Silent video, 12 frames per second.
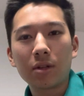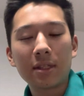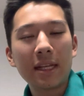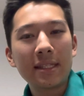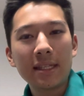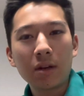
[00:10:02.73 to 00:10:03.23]
Das
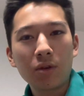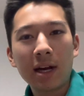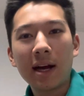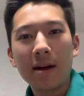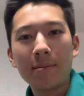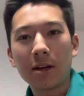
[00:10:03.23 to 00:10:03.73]
nennt sich auch
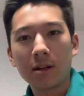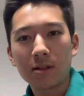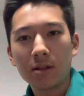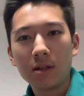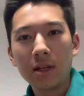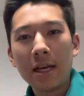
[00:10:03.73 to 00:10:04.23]
Karma.
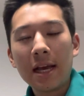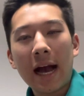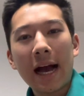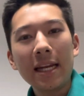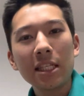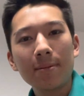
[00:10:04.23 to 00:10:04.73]

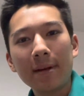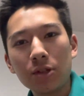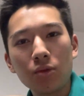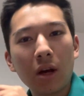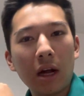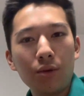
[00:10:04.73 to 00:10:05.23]
Alles, was
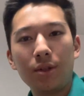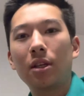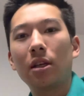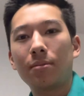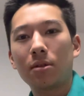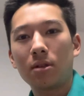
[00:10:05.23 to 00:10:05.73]
du
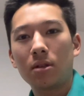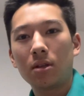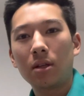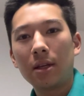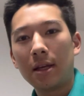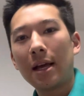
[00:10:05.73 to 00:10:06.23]
rausgibst,
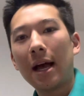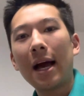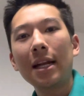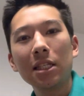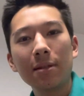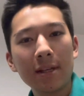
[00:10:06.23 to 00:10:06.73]

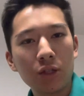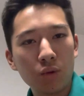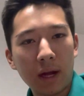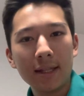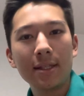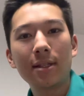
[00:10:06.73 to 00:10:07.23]
alles, was du
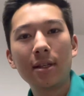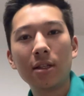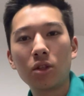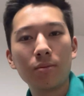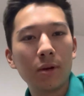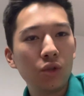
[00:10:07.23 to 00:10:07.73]

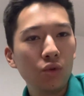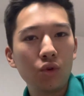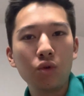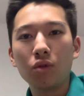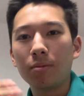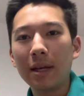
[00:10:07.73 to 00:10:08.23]
anziehst über
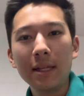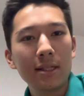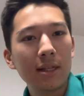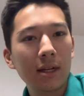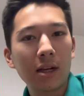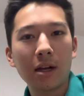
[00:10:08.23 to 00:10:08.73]
YouTube,
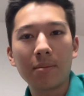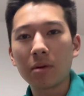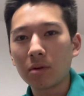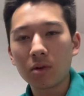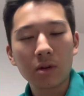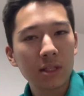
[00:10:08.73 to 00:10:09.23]

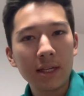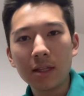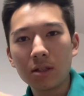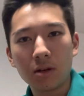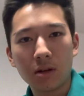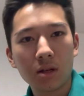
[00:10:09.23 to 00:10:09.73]
Instagram oder
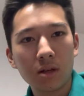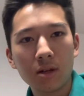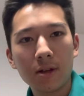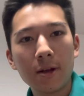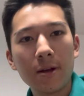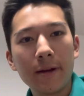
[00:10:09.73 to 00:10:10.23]
TikTok,
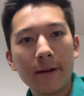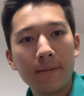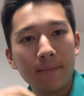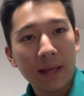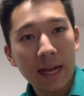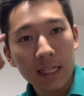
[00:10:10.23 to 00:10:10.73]

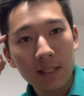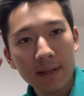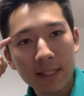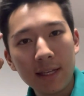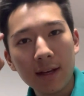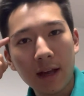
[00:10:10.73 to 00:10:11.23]
alles,
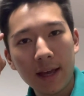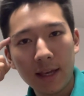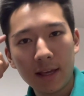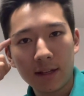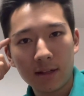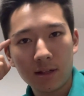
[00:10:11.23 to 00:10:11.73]
was hier
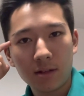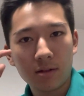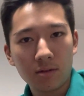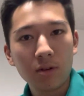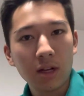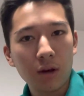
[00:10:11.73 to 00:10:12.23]
reingeht
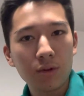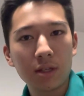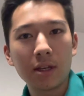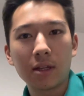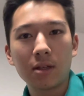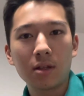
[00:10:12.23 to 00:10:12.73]
und
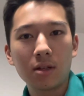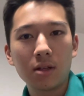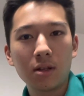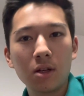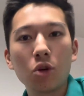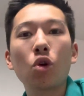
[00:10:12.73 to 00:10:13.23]
rausgeht,
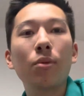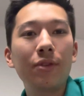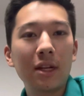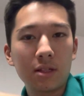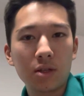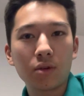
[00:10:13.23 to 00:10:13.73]
kommt
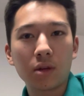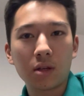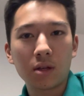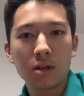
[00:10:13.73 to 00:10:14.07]
wieder zurück.